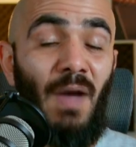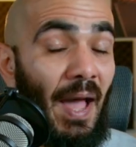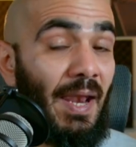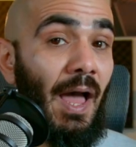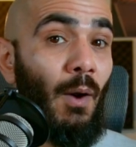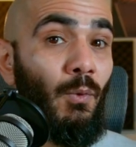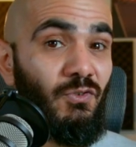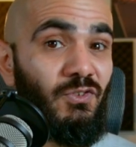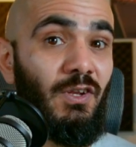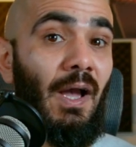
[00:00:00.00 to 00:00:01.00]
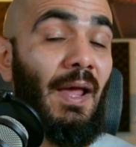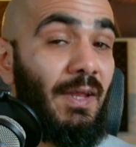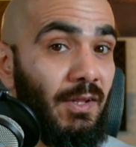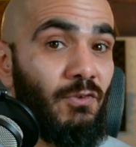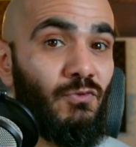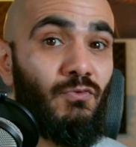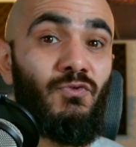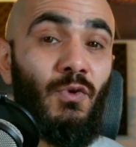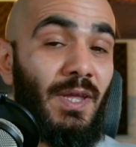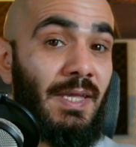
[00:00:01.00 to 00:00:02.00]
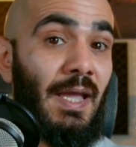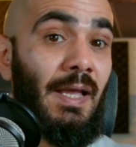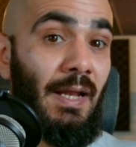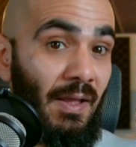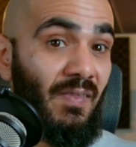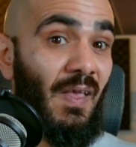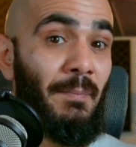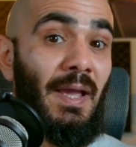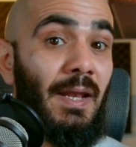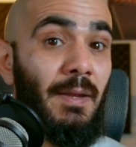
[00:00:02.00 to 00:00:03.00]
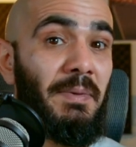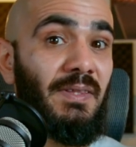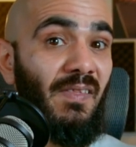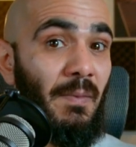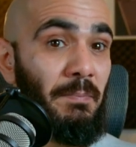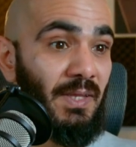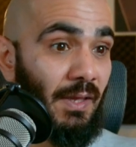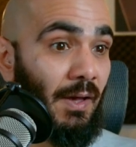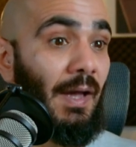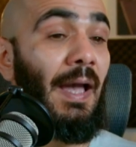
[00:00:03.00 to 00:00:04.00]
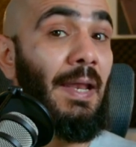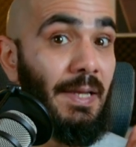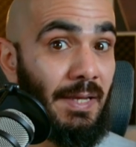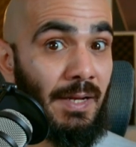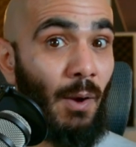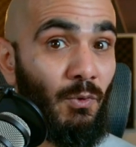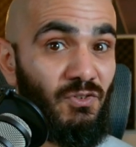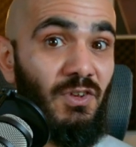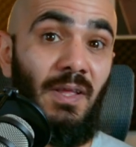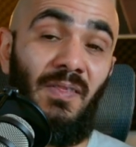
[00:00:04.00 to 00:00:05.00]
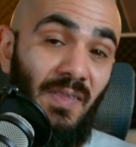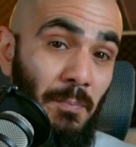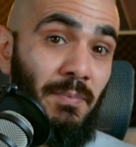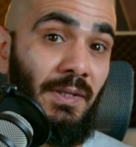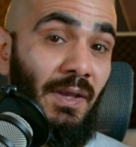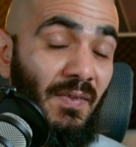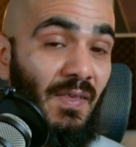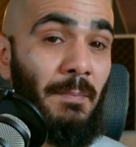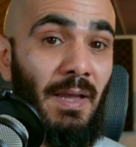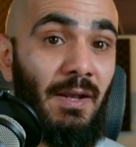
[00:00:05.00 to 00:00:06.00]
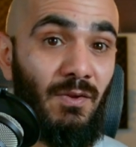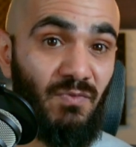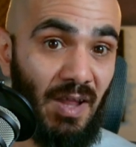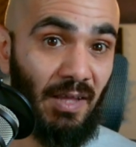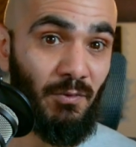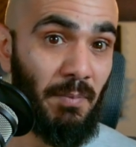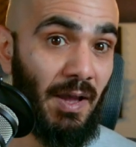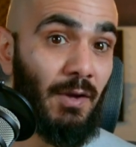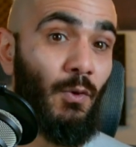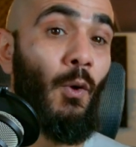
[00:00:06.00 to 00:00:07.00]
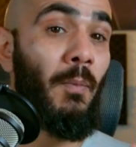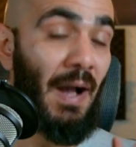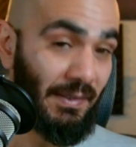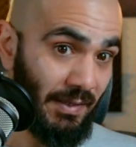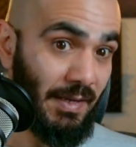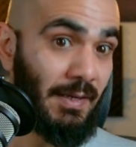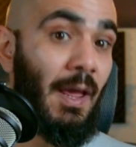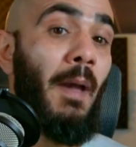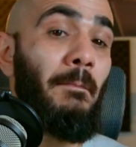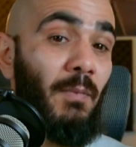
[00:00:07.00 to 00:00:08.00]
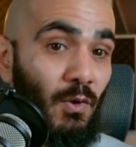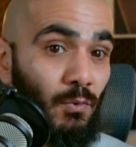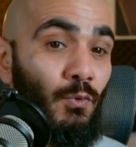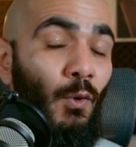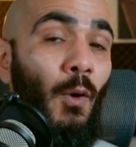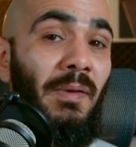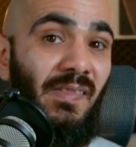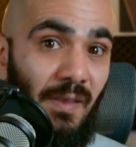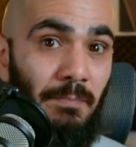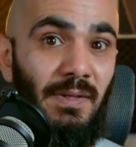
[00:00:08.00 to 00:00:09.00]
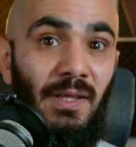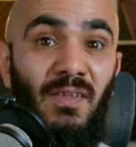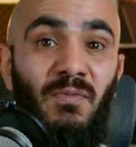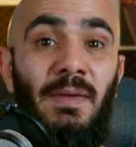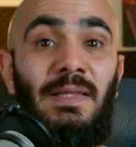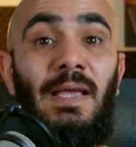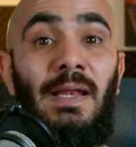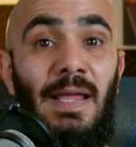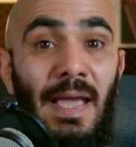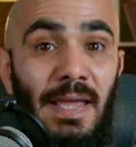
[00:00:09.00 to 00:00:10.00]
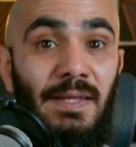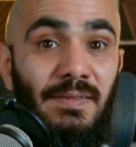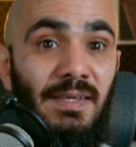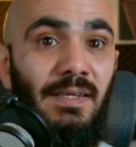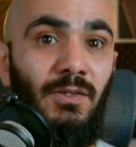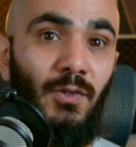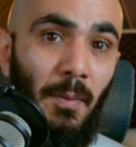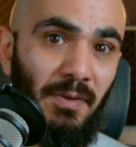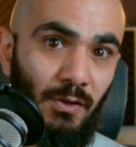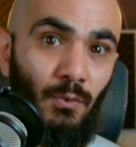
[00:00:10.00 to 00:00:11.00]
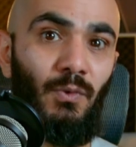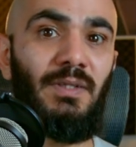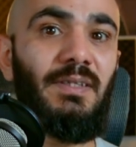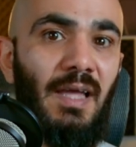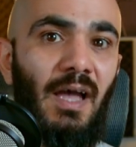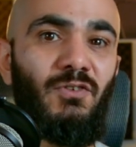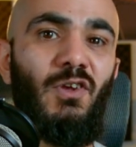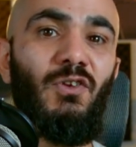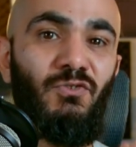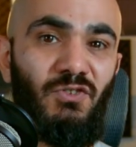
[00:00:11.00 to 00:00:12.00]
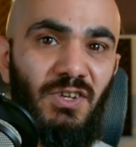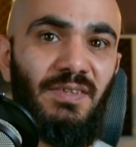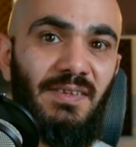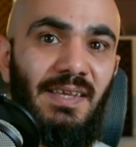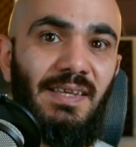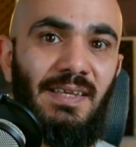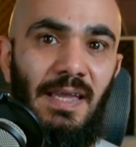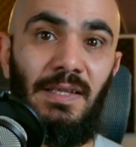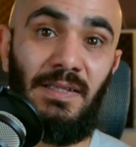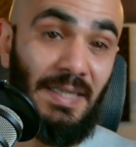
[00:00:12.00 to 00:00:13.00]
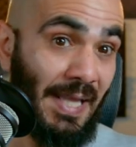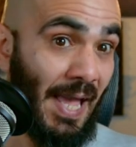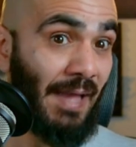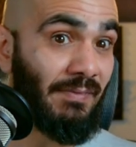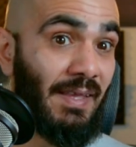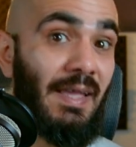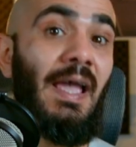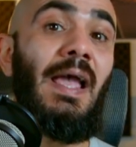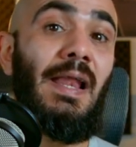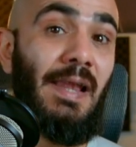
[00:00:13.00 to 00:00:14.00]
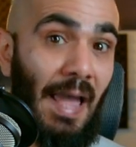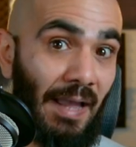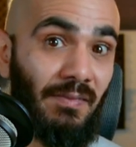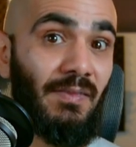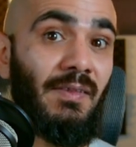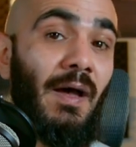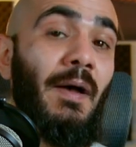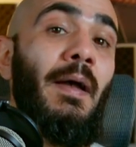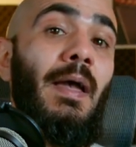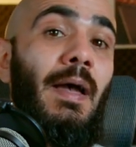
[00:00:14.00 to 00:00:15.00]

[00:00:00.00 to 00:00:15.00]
فهلا أول شيء خلينا نشوف شو هي الحزم اللي بدي ثبتها خلينا أول شيء نثبت حزم الفلات باك وبعدين منروح ومنثبت حزمة الـ ADW-GTK 3 لحتى